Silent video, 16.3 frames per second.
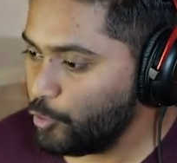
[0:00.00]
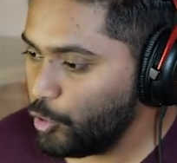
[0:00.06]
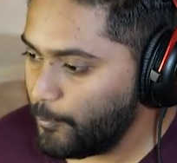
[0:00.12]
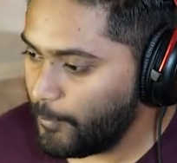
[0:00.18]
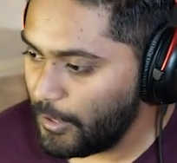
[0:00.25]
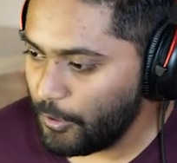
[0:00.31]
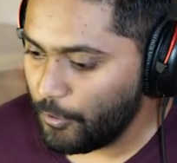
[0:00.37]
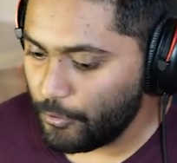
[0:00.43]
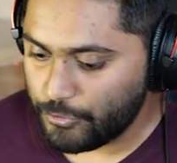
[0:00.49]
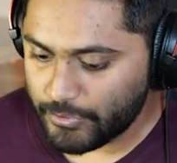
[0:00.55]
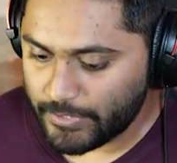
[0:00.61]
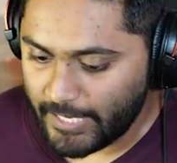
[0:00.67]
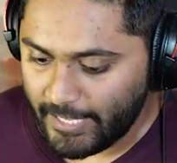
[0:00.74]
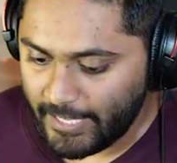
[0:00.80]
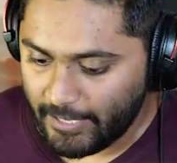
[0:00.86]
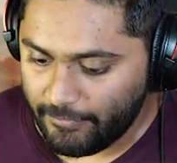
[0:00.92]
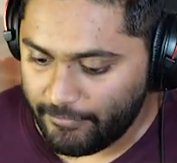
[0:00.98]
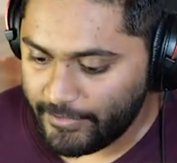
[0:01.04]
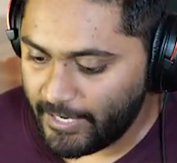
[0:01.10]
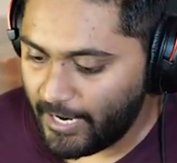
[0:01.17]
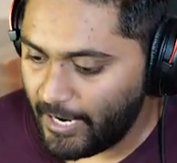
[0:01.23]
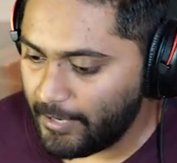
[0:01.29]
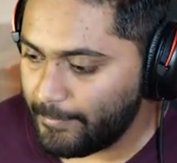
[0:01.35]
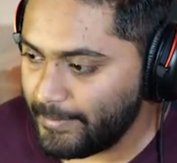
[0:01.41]
दो बॉल हो चुका है
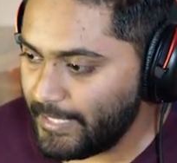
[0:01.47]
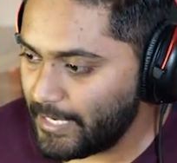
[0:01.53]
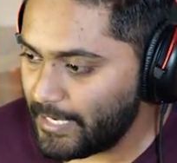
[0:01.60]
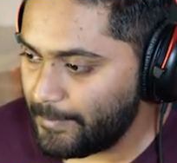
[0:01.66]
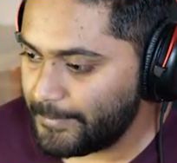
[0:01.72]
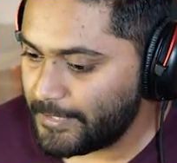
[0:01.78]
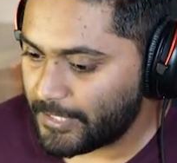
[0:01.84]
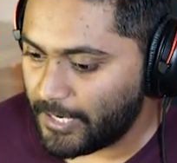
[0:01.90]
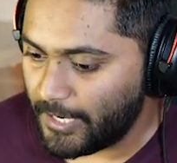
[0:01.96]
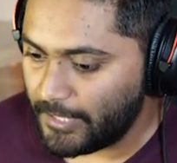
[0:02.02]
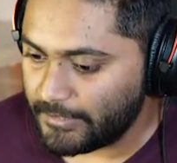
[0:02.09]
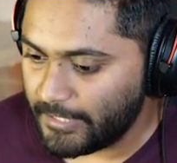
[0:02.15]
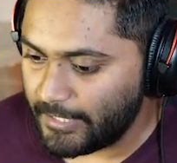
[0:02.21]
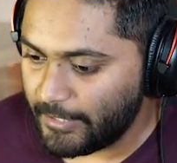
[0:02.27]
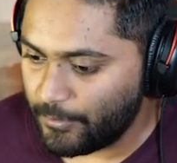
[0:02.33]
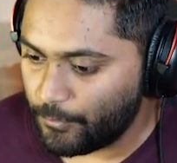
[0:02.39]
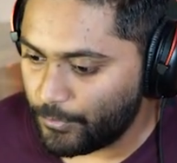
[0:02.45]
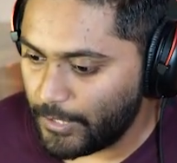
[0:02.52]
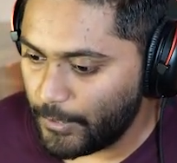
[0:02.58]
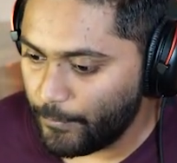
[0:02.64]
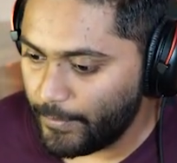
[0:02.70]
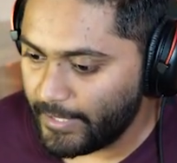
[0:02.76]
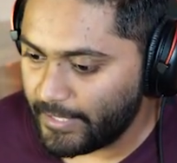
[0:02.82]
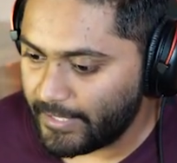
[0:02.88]
विराट भैया का अभी तक खाता नहीं खुला
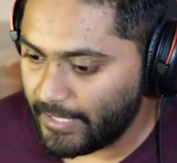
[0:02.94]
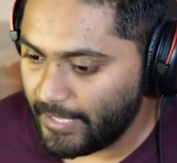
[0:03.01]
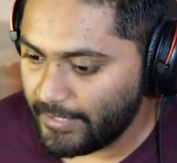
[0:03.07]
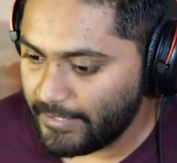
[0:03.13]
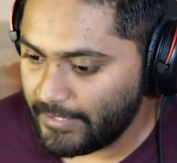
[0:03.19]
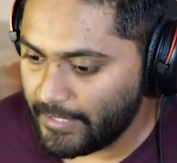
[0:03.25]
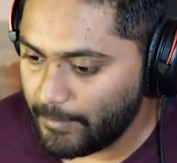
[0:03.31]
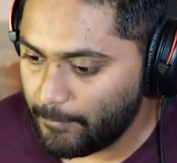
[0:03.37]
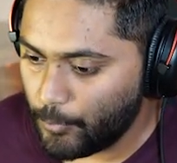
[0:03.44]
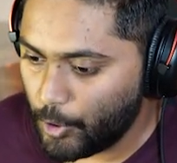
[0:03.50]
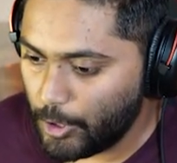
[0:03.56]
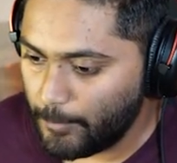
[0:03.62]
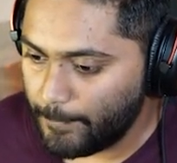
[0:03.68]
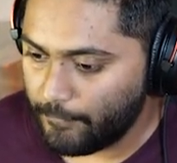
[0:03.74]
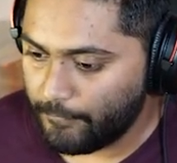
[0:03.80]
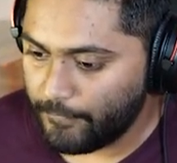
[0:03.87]
हुआ है क्या ये बॉल पे